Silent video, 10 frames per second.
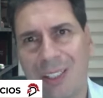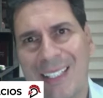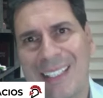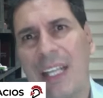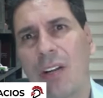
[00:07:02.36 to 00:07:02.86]
de
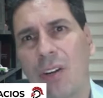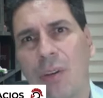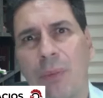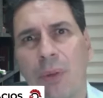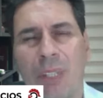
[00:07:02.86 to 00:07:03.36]
cero
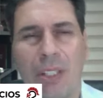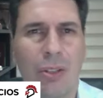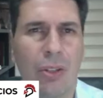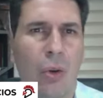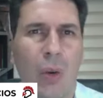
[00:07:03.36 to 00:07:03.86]

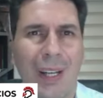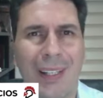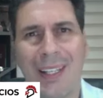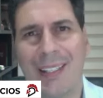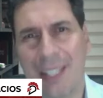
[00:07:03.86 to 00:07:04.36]
compromisos con
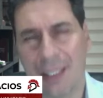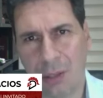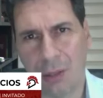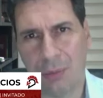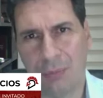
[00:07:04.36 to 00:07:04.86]
cualquier
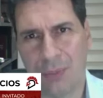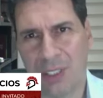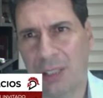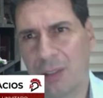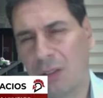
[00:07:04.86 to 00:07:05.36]
sector,
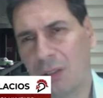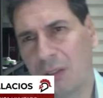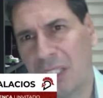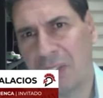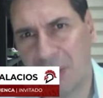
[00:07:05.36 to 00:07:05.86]
sector
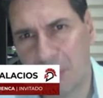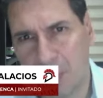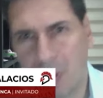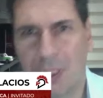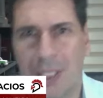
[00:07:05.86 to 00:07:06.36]
del
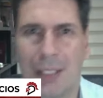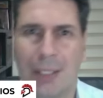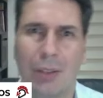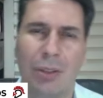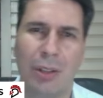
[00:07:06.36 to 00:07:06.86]
transporte,
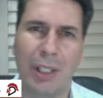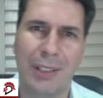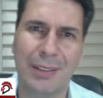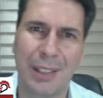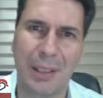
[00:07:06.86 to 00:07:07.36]
sector
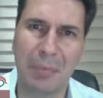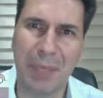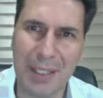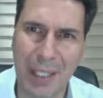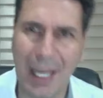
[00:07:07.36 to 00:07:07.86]
este,
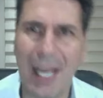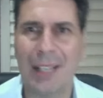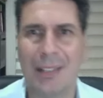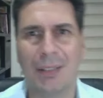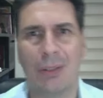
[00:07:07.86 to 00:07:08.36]

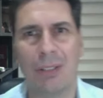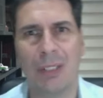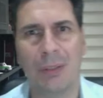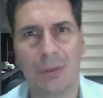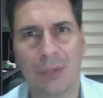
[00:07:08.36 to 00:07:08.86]
empresarial, sector
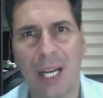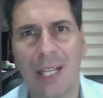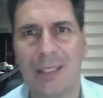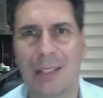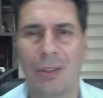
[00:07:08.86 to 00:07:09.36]
industrial,
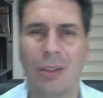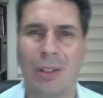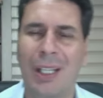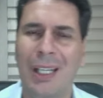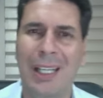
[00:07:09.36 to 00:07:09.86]

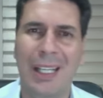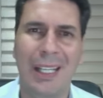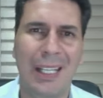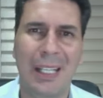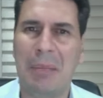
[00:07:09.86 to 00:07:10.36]
sector
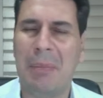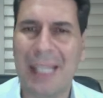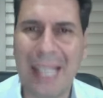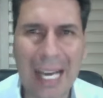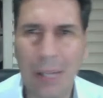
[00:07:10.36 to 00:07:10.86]
eh, de
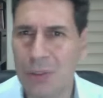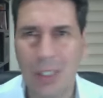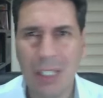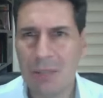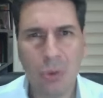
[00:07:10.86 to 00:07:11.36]
mercados.
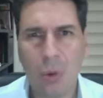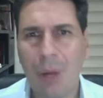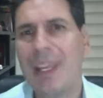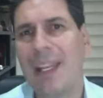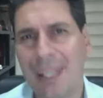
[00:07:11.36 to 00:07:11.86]
No
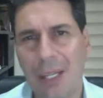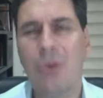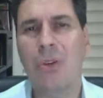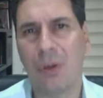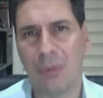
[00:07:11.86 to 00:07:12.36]
había
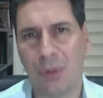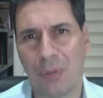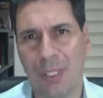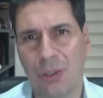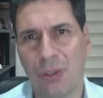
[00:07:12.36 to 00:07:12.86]
ningún
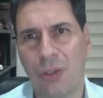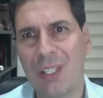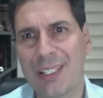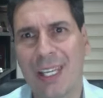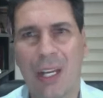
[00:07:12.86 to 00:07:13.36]
compromiso, no
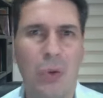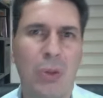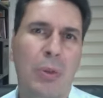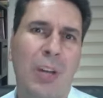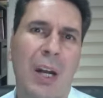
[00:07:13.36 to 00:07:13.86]
es que
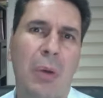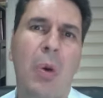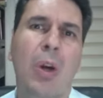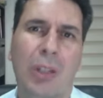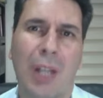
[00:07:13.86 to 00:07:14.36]
hubo una
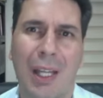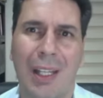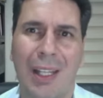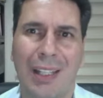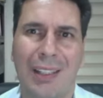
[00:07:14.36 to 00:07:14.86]
cuota
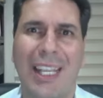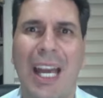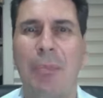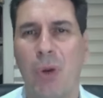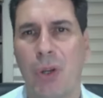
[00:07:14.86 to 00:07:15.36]
de
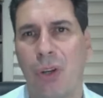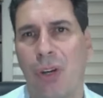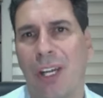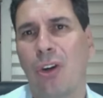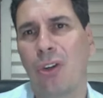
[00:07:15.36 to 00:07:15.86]

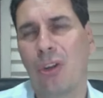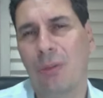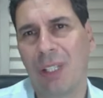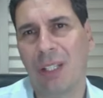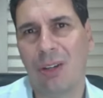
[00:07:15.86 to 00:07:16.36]
apoyo
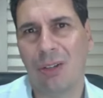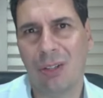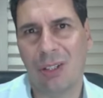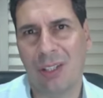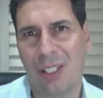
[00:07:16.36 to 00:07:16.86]
económico
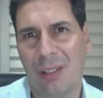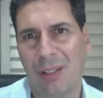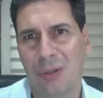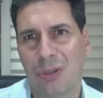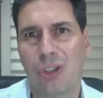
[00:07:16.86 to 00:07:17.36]
o, eh,
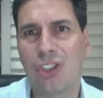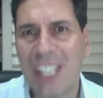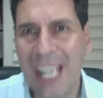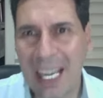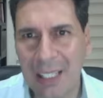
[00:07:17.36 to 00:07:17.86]

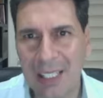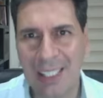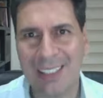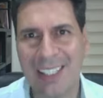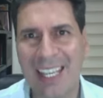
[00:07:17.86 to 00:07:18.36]
social
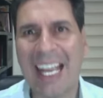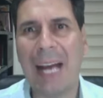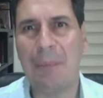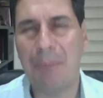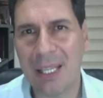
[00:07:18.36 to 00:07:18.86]
de
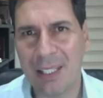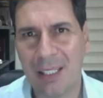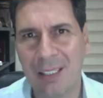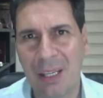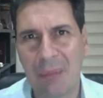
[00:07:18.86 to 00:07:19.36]

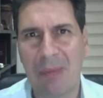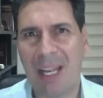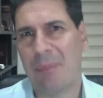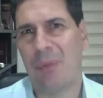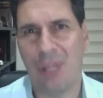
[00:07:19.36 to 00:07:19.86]
campaña
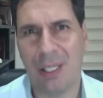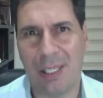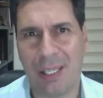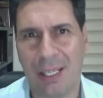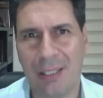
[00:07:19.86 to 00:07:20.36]
para poder
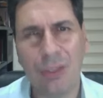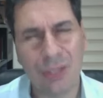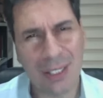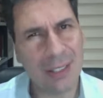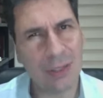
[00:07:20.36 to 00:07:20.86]
llegar.
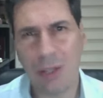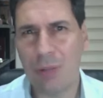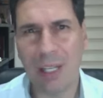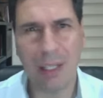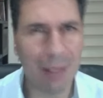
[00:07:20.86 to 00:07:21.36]
Entonces eso da
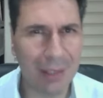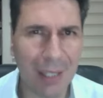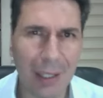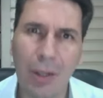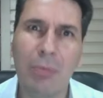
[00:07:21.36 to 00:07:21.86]
una
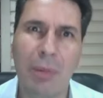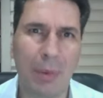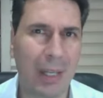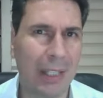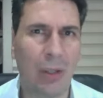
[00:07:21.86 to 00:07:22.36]
libertad enorme
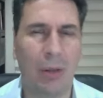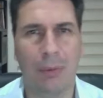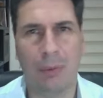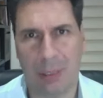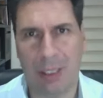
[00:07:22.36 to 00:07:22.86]
para
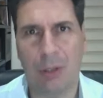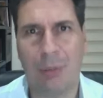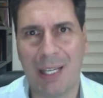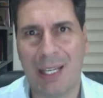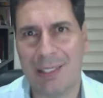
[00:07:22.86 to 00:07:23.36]
eh,
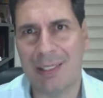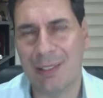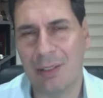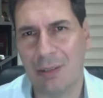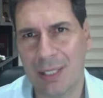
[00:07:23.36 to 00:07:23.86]
tomar las
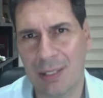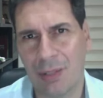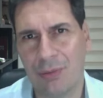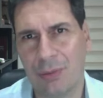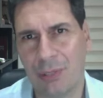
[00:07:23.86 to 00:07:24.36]
decisiones que
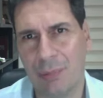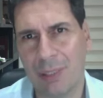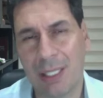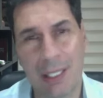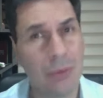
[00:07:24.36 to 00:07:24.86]
son
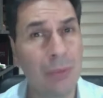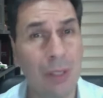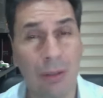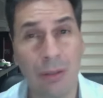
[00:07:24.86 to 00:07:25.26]
fundamentales. Número